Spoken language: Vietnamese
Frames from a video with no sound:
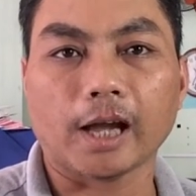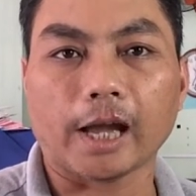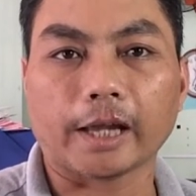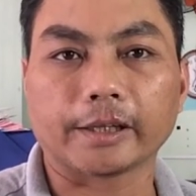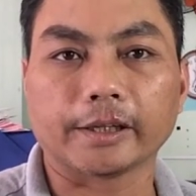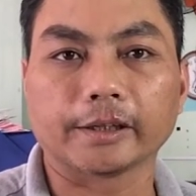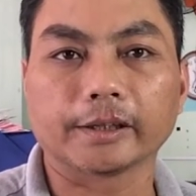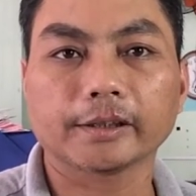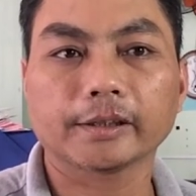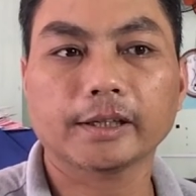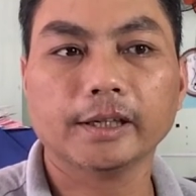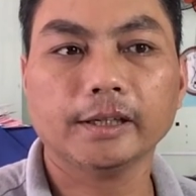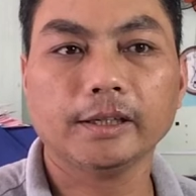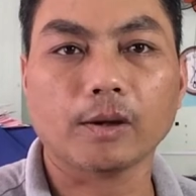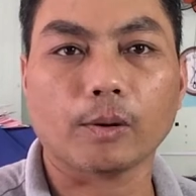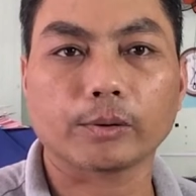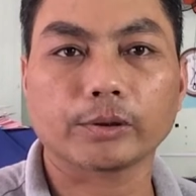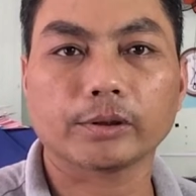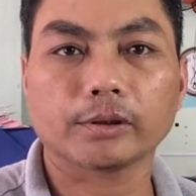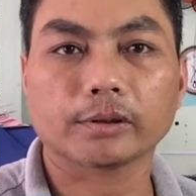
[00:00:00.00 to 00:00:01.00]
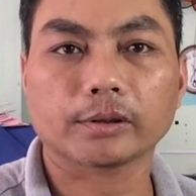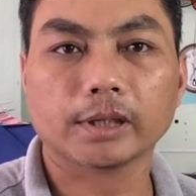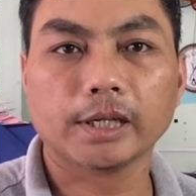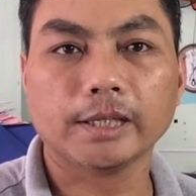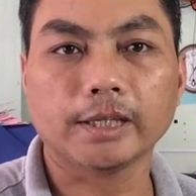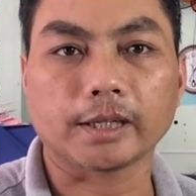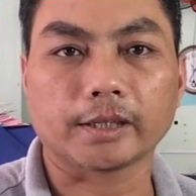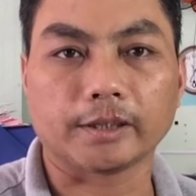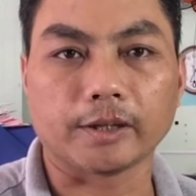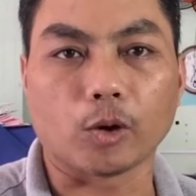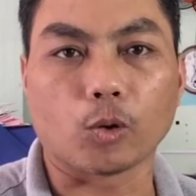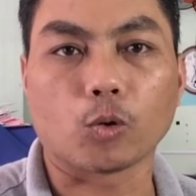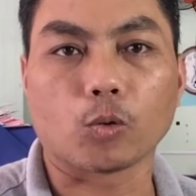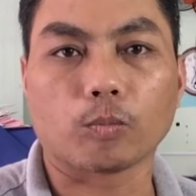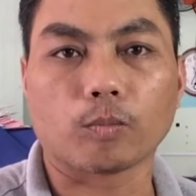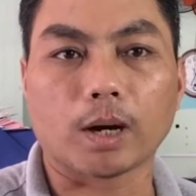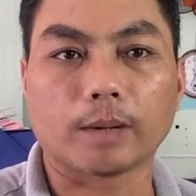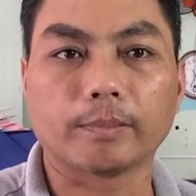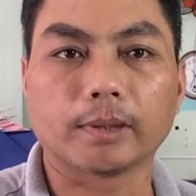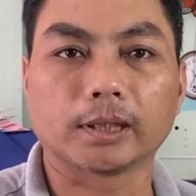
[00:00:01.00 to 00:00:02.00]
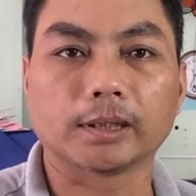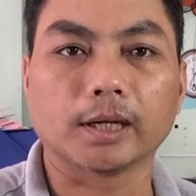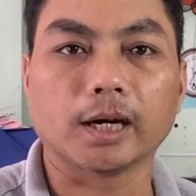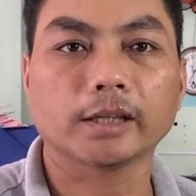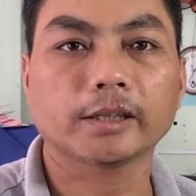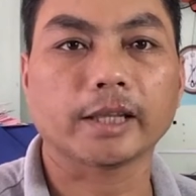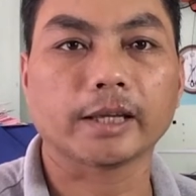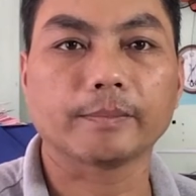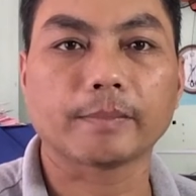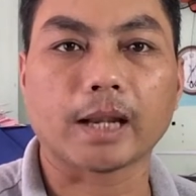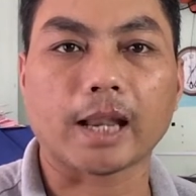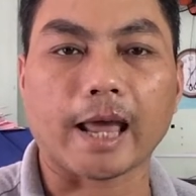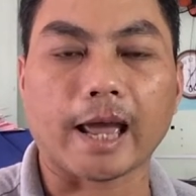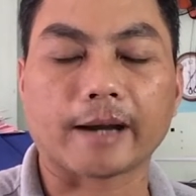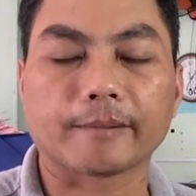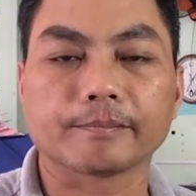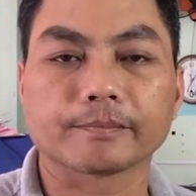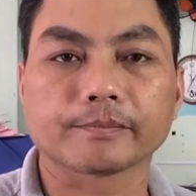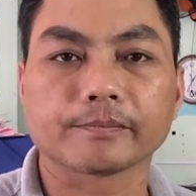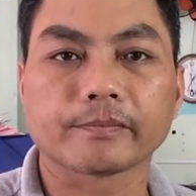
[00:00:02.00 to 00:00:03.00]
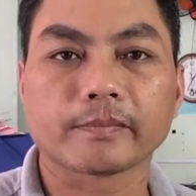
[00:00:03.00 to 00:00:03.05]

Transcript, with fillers: à, những cái nội cái dịch vụ mà mình ở tiệm mình làm